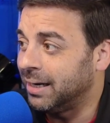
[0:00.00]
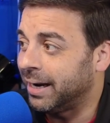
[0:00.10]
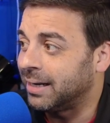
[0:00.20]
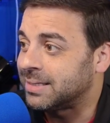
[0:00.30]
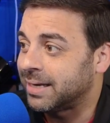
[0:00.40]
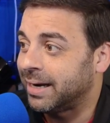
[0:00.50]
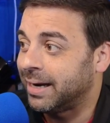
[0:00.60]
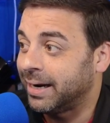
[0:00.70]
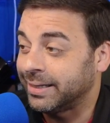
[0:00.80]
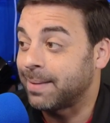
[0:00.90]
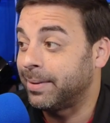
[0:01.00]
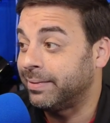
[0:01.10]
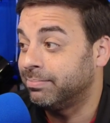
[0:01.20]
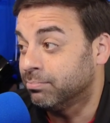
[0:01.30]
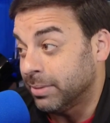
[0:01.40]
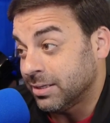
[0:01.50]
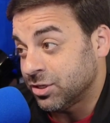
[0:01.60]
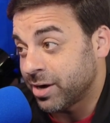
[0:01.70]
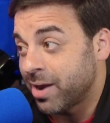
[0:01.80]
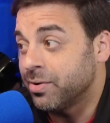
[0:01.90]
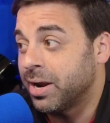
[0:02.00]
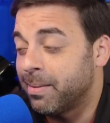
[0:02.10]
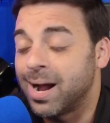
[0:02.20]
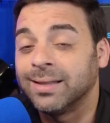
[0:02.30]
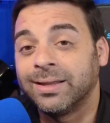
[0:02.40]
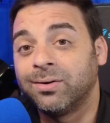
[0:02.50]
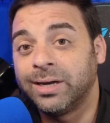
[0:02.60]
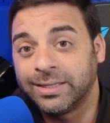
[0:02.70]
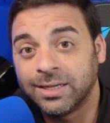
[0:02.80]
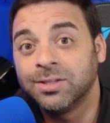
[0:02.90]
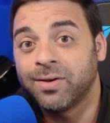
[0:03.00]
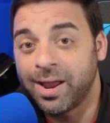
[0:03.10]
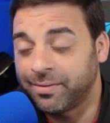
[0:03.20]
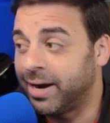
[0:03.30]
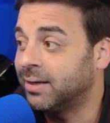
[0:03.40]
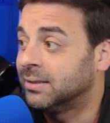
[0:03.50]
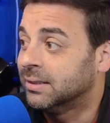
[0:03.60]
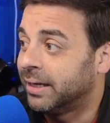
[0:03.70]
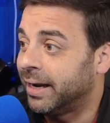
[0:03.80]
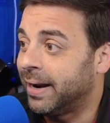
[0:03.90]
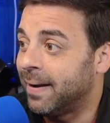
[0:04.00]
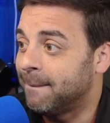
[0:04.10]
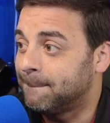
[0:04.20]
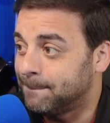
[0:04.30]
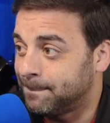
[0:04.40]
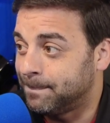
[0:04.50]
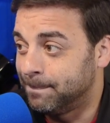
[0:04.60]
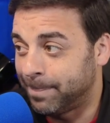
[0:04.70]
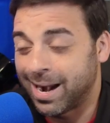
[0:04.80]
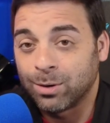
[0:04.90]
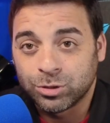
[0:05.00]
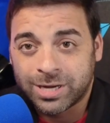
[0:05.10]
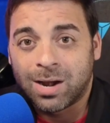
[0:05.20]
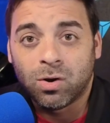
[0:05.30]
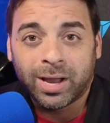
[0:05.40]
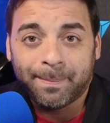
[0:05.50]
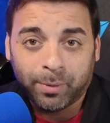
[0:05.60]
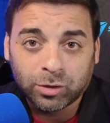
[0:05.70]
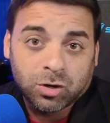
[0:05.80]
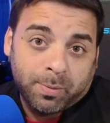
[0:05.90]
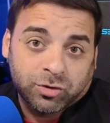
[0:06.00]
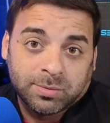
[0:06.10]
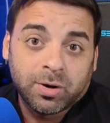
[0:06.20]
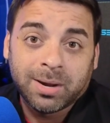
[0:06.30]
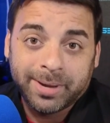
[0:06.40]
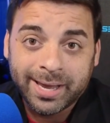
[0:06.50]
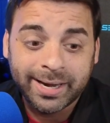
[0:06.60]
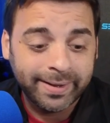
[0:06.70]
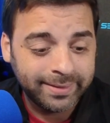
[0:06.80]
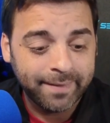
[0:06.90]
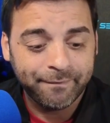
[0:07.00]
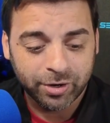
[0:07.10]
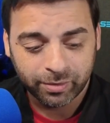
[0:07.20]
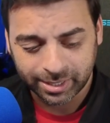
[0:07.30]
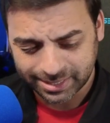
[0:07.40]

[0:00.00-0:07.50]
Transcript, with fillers: Este, también mencionaron que van a tener un Nintendo Direct eh, para anunciar lo que es lo próximo que viene dentro de esta